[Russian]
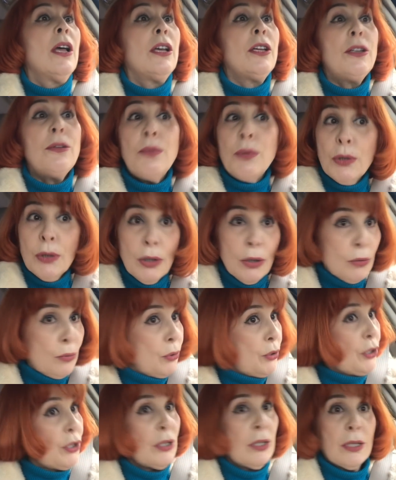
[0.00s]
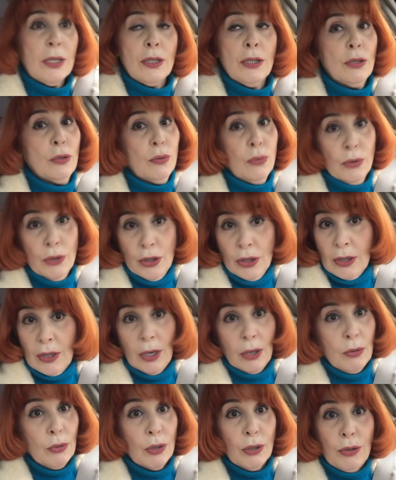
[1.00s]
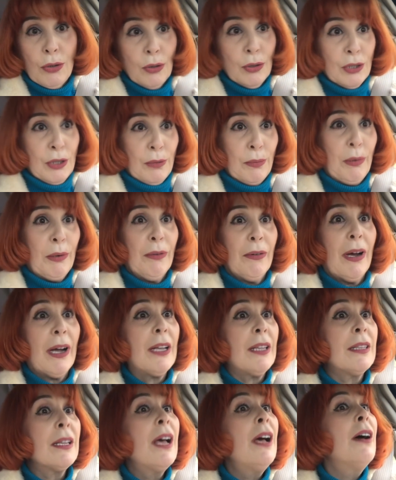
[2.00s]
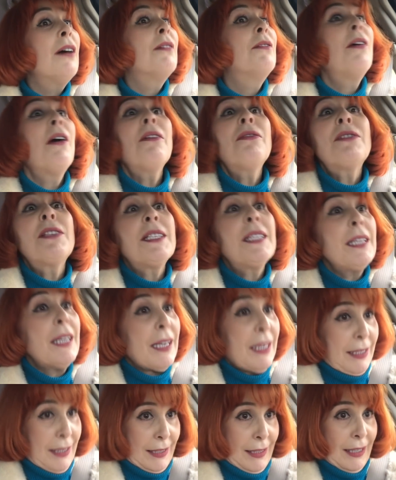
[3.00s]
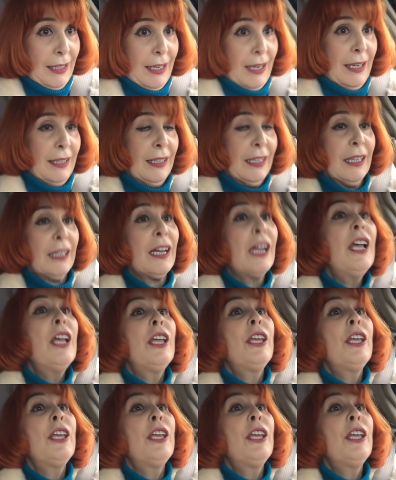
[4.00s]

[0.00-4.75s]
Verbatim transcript: ребенок учиться не хочет, такое тоже бывает во всех странах,